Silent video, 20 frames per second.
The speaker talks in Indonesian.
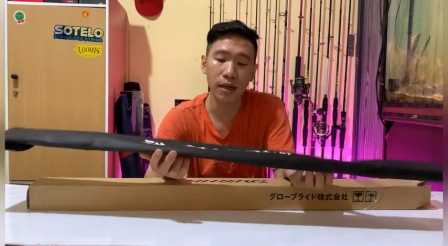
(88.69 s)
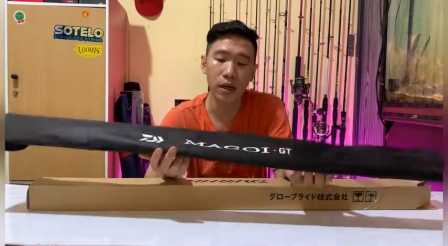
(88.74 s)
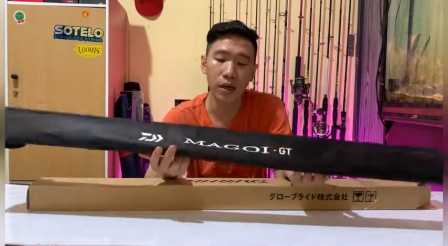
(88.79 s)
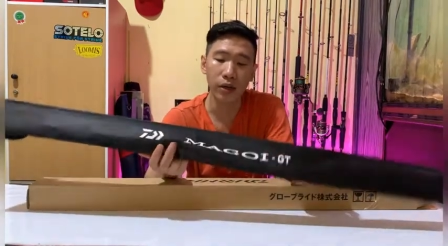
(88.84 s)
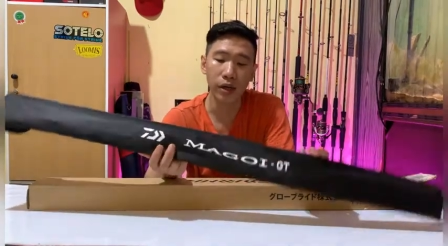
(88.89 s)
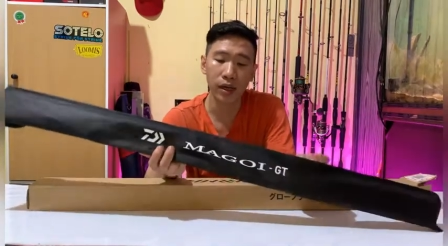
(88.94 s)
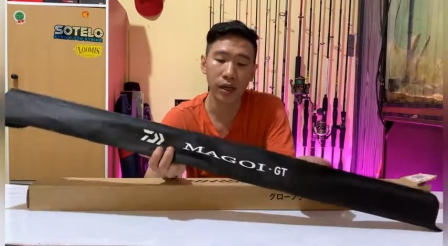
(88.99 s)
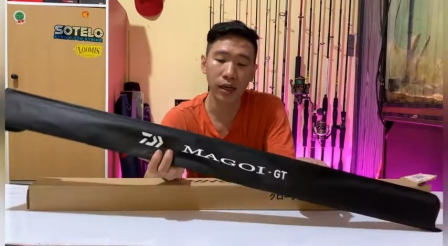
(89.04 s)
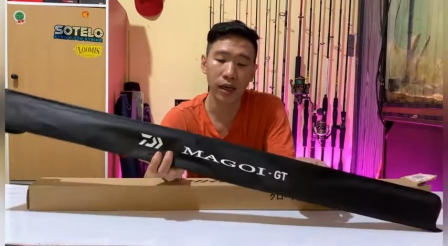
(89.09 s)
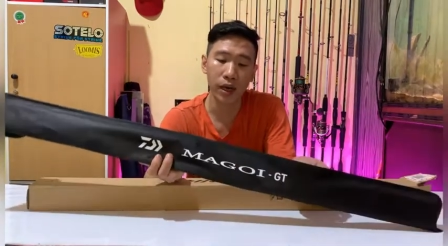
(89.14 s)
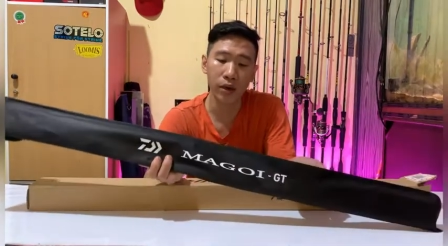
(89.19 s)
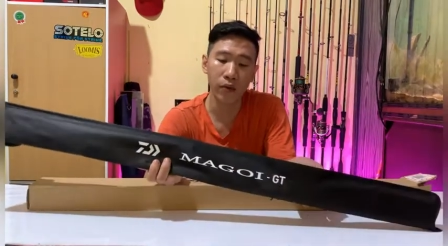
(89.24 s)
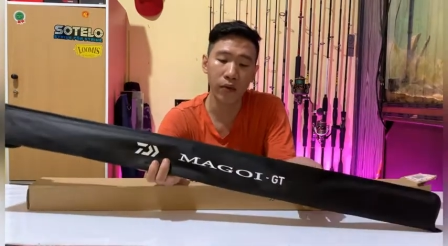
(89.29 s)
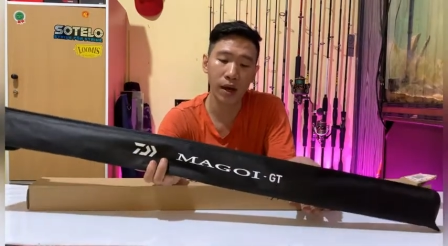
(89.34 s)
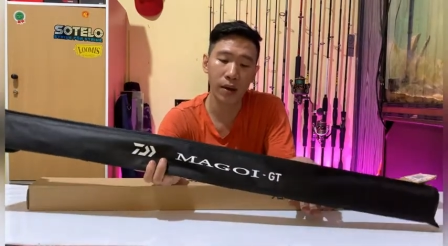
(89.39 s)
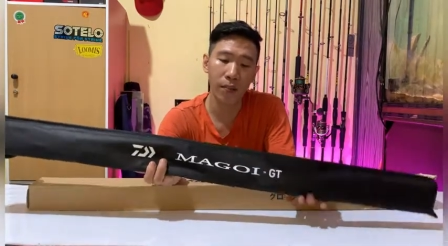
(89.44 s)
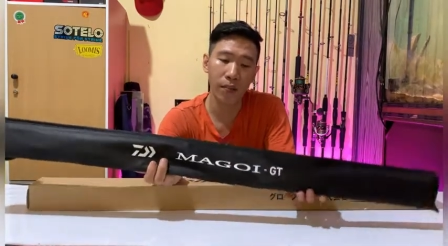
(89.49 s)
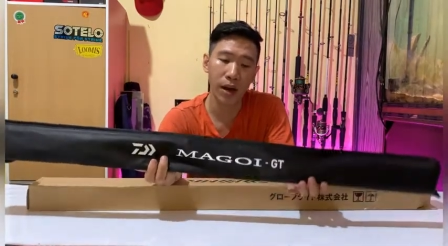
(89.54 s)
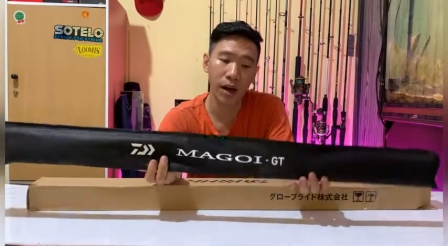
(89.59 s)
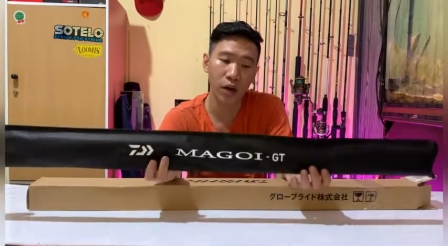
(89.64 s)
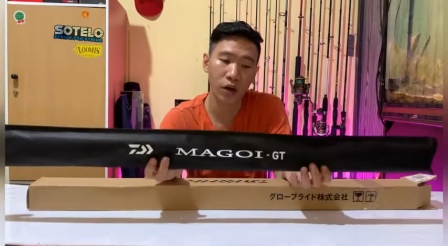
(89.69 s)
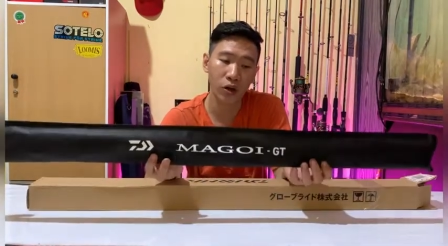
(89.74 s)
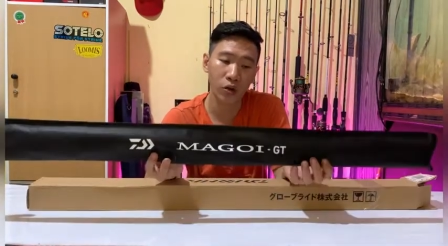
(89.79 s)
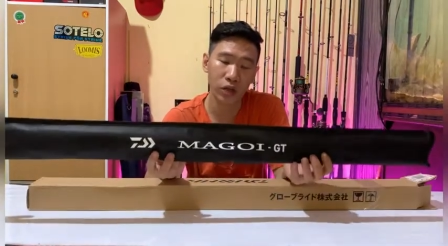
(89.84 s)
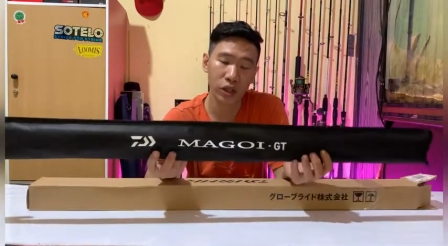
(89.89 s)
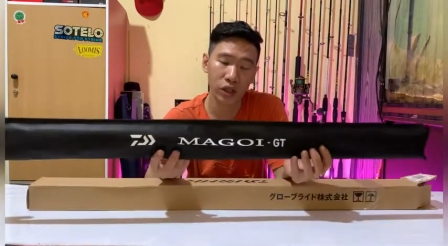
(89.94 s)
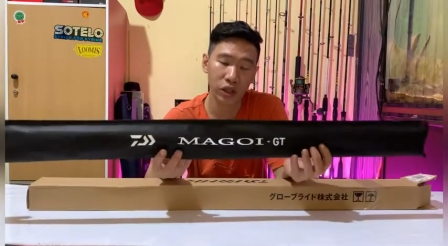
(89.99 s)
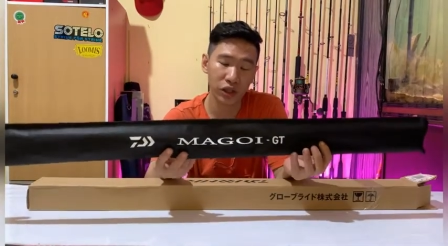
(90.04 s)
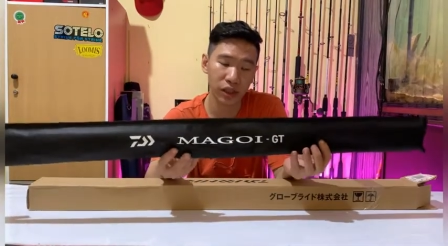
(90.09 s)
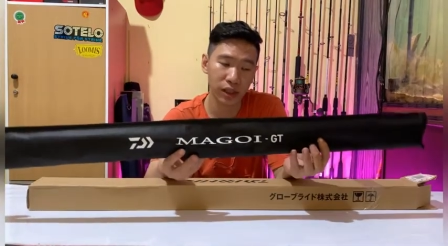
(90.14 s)
kalau yang Daiwa
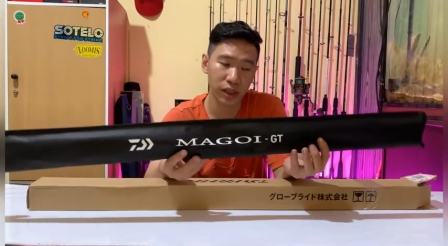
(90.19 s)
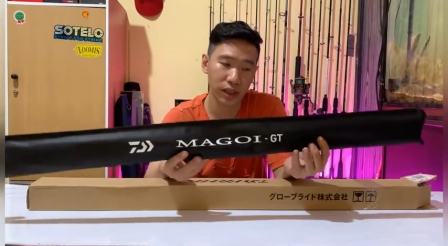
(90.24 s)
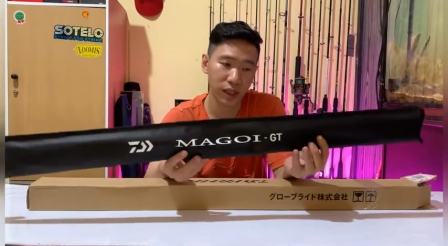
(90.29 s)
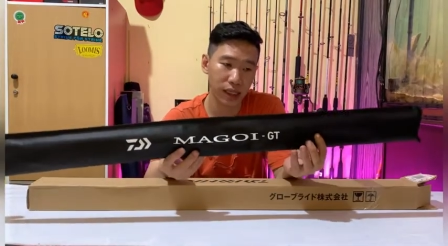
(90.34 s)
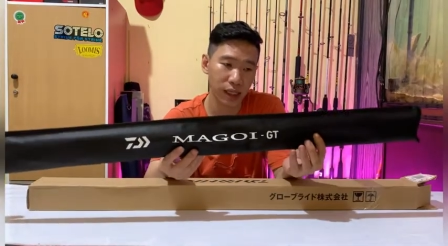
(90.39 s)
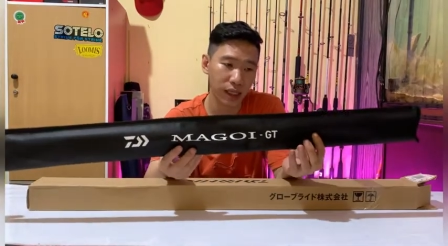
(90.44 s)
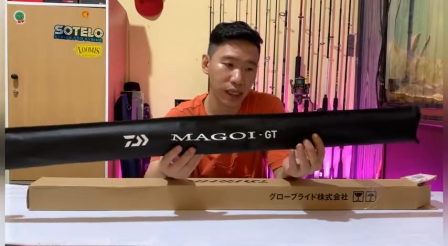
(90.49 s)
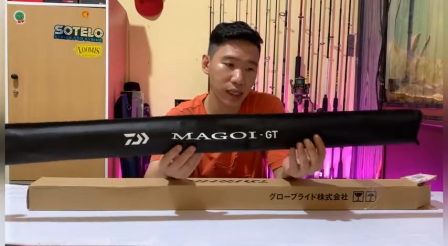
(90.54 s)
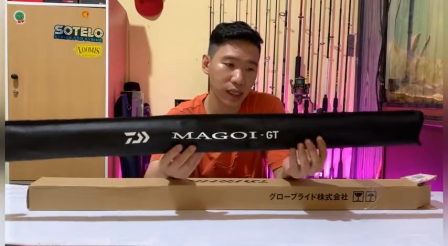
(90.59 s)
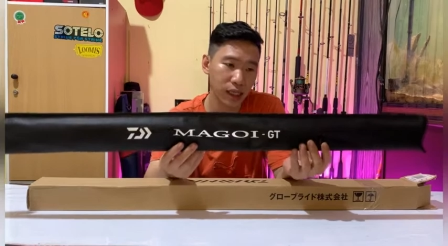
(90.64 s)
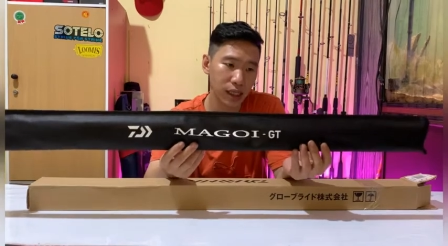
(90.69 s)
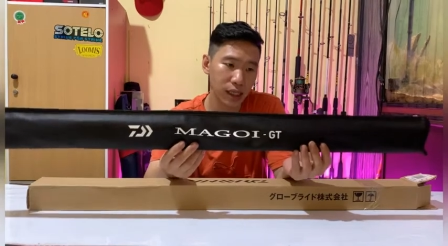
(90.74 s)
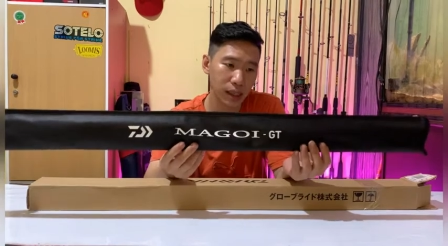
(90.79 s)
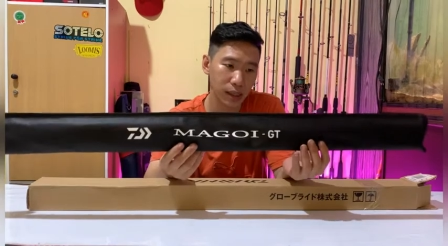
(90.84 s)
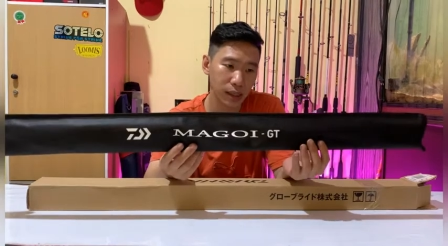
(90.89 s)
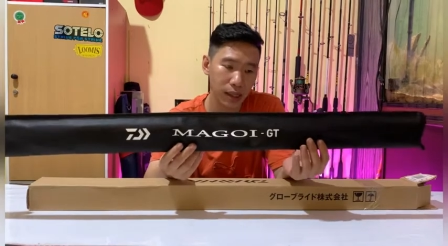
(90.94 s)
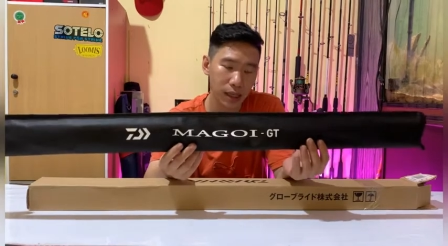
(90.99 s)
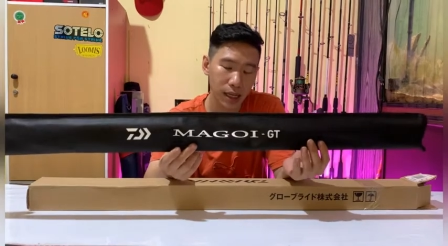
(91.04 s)
Magoi GT ini